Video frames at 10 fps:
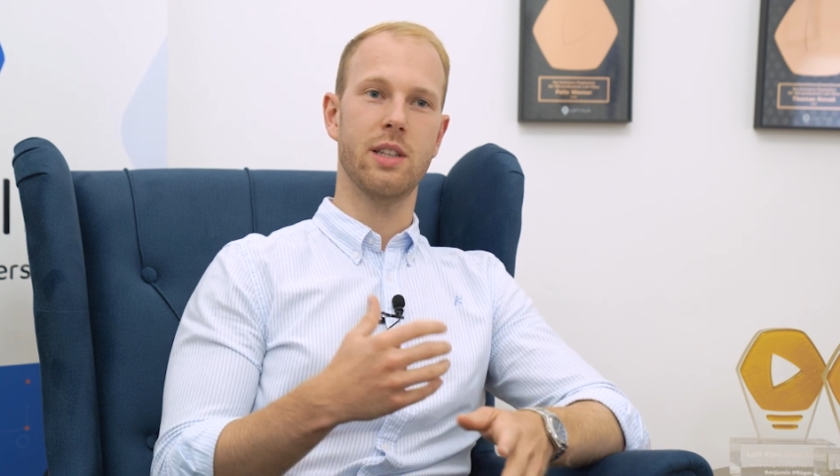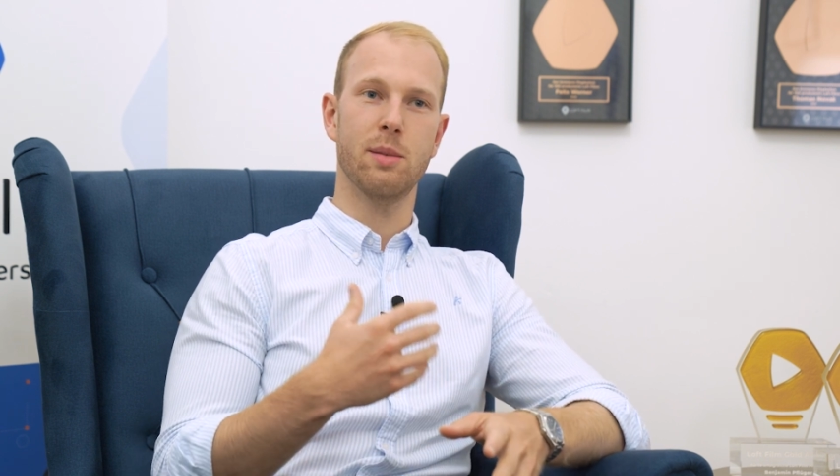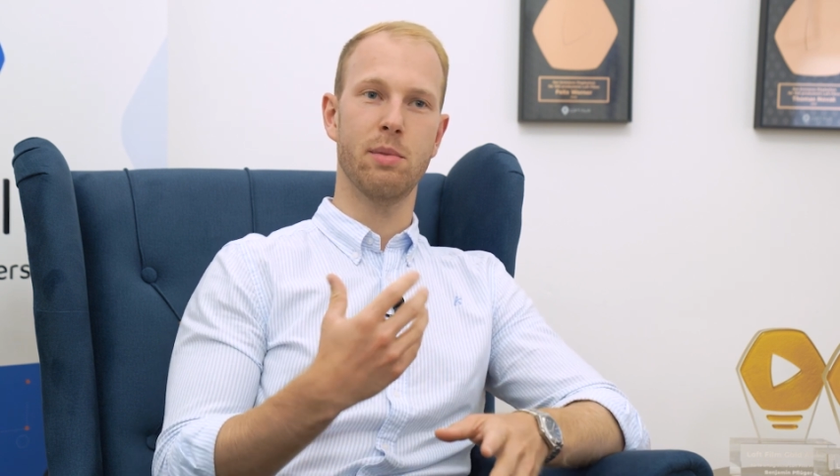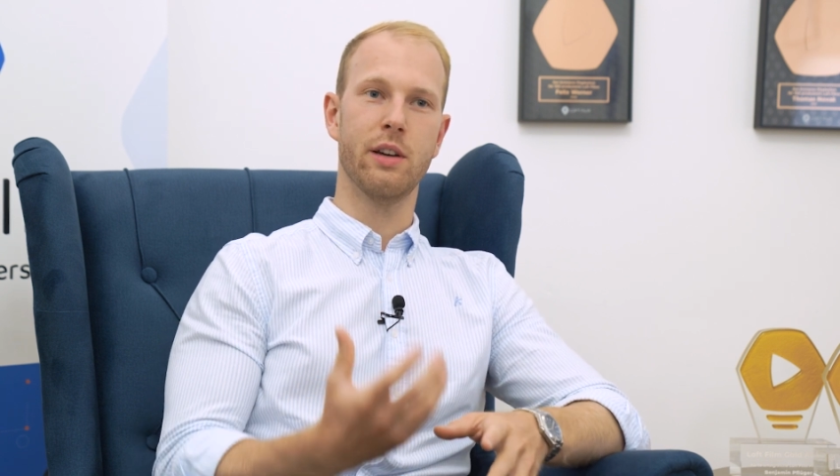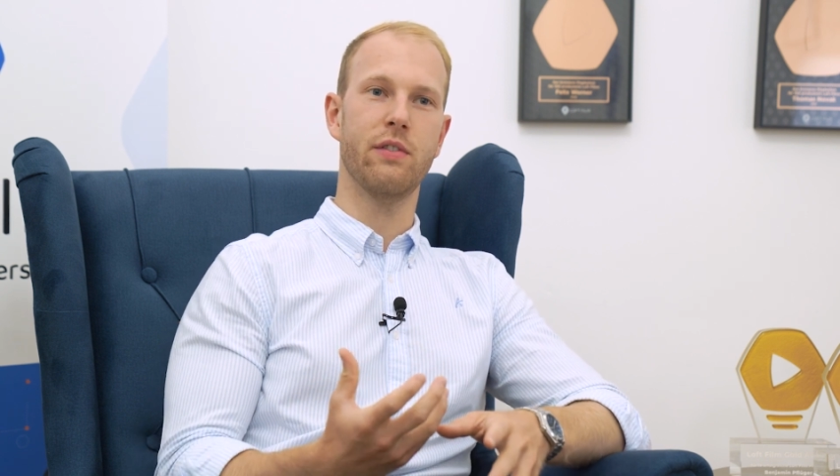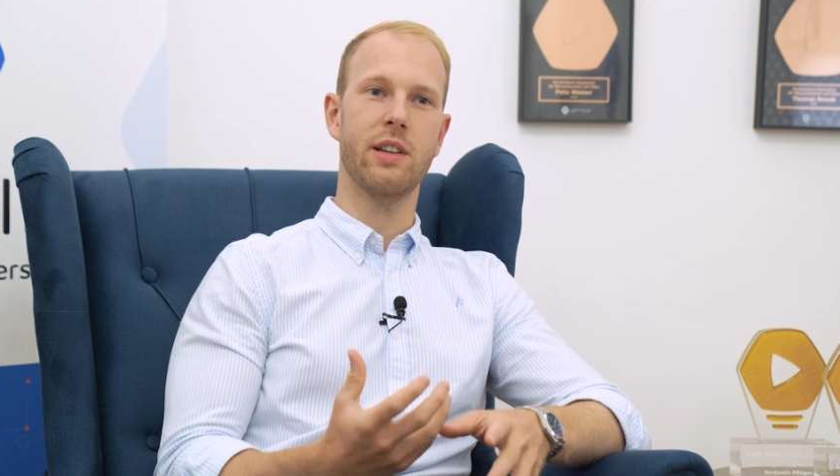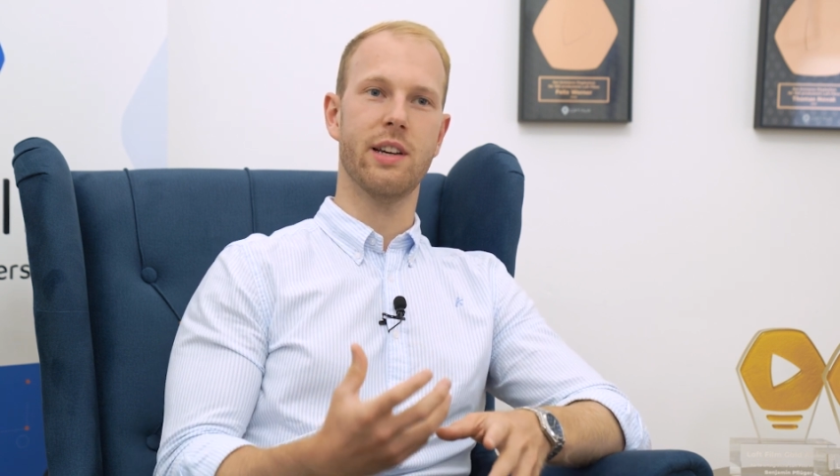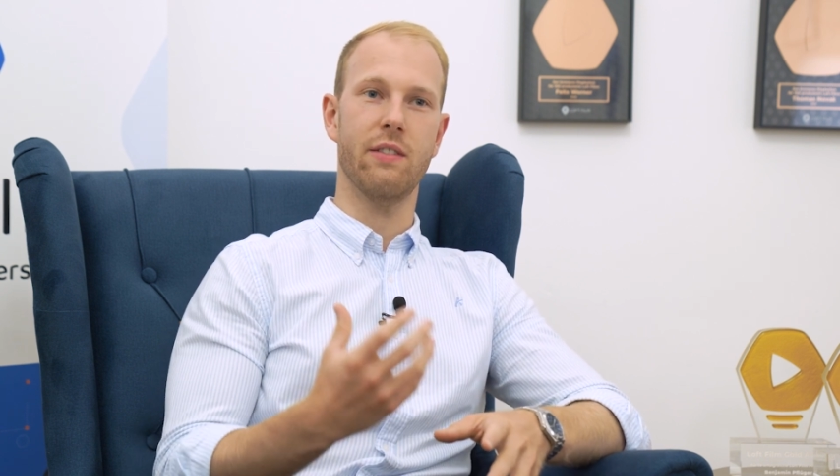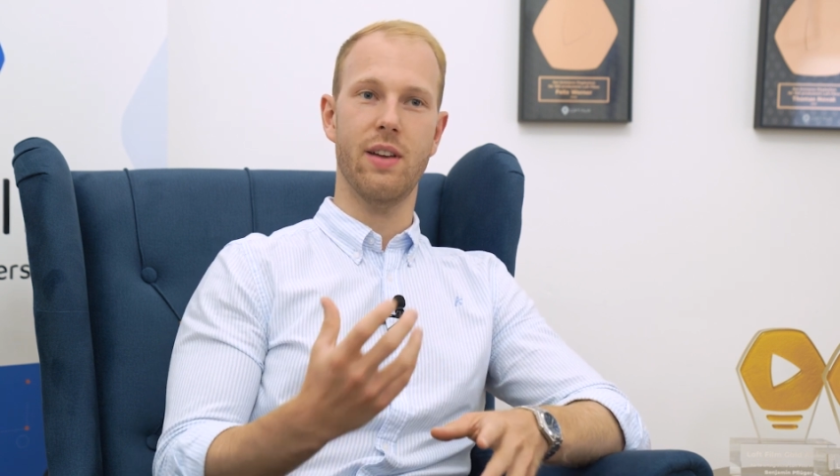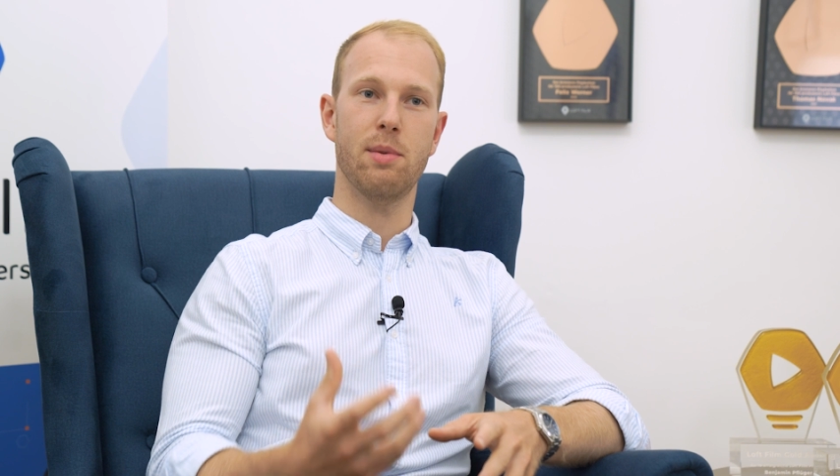diese
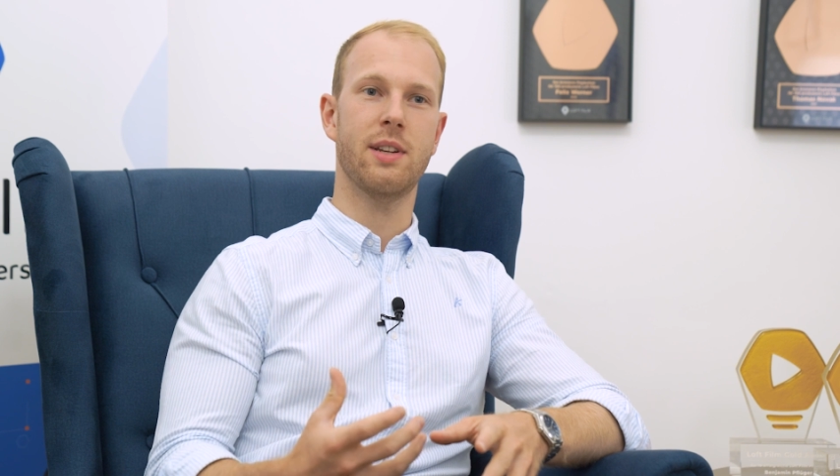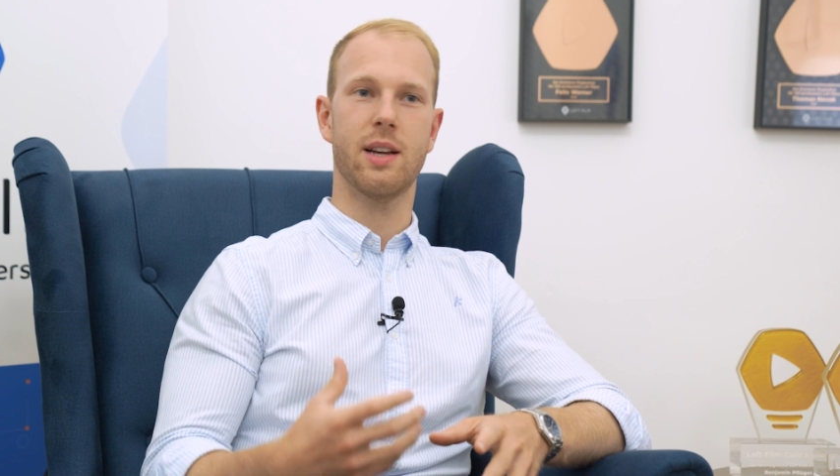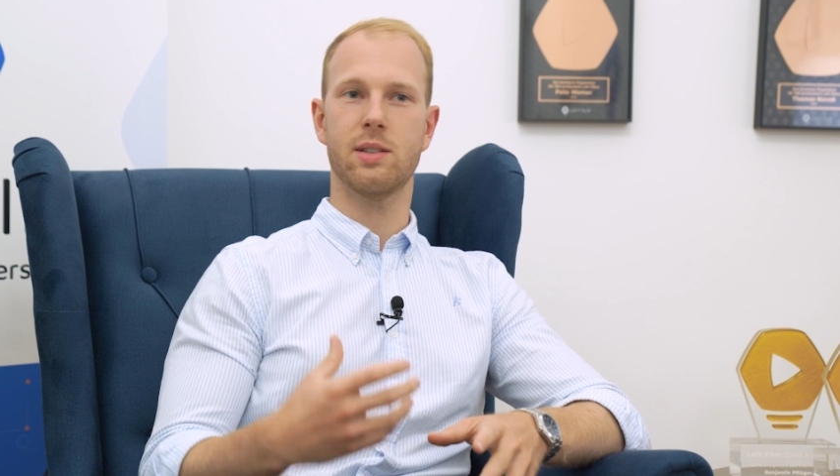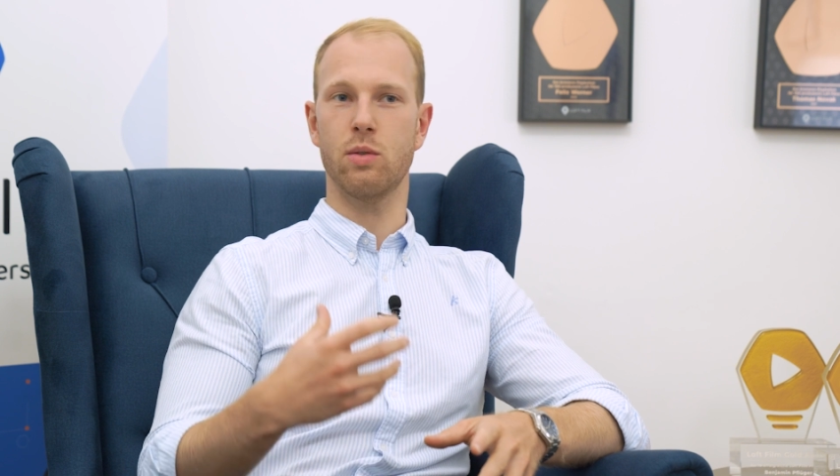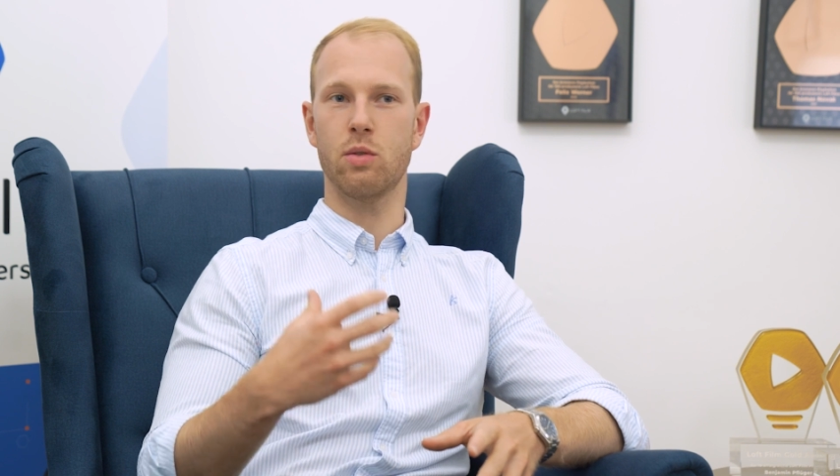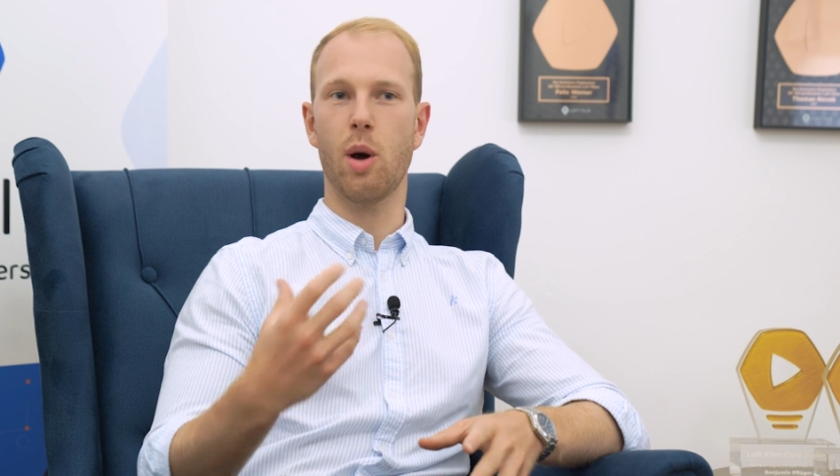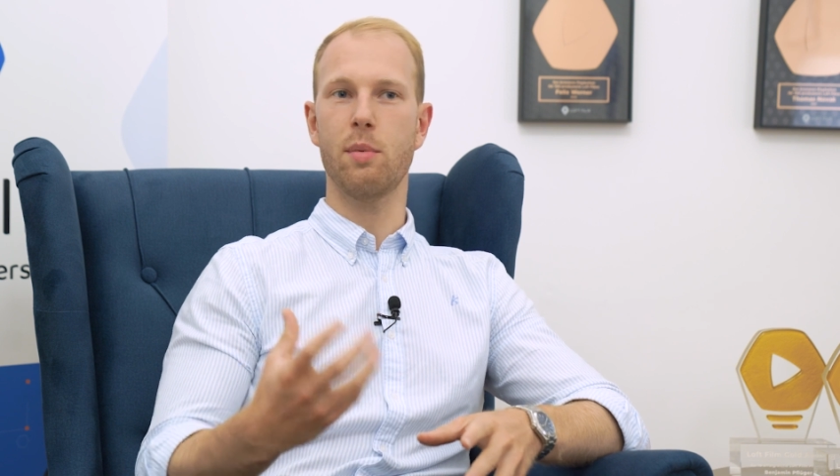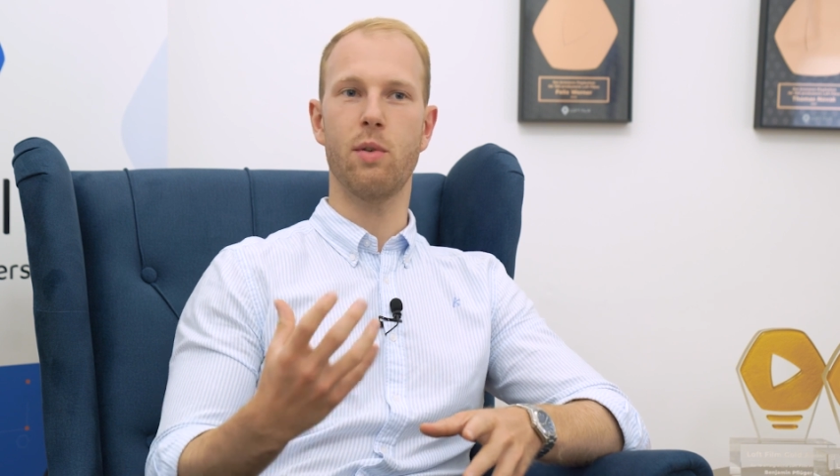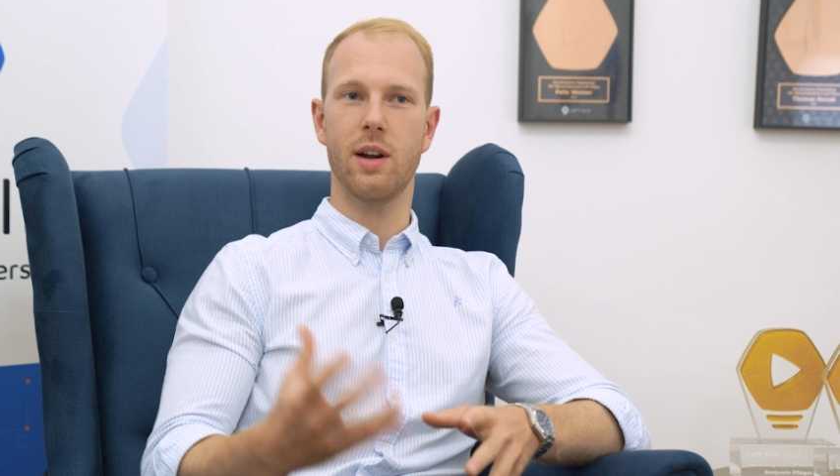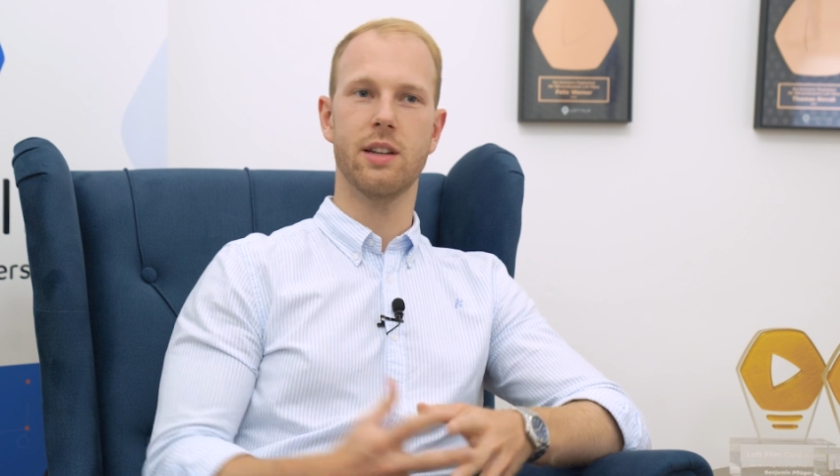Begrifflichkeit Werbetext und
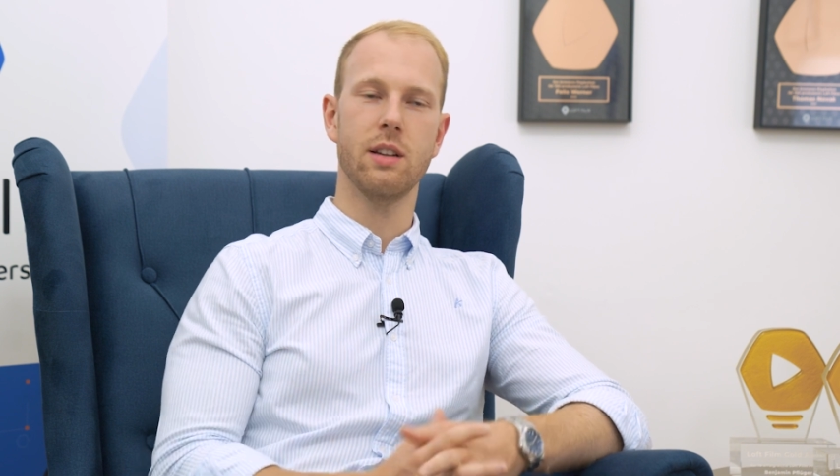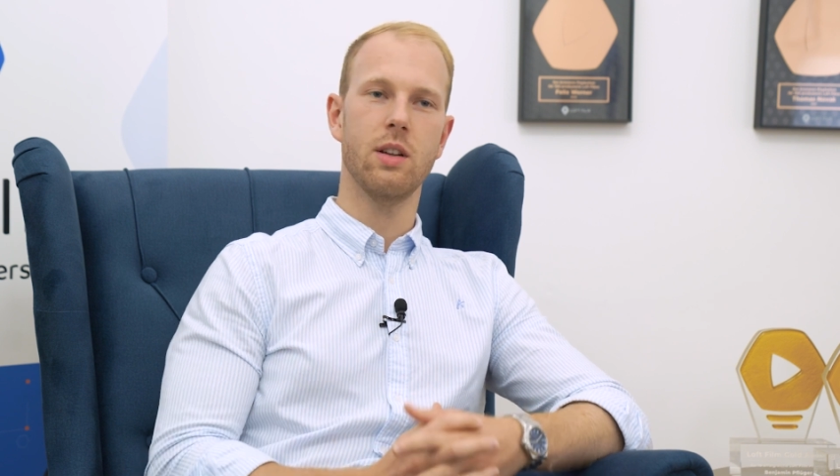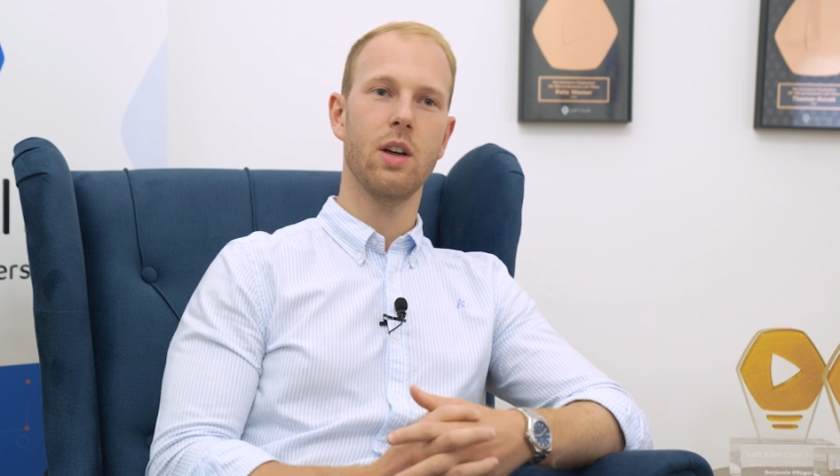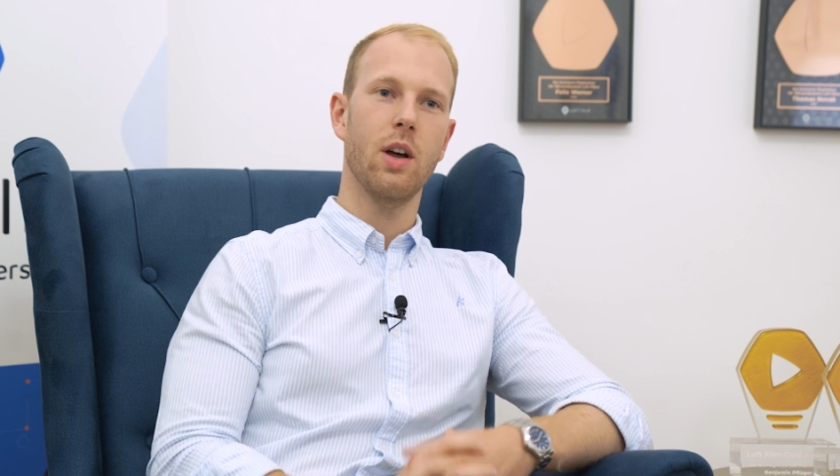Copywriting.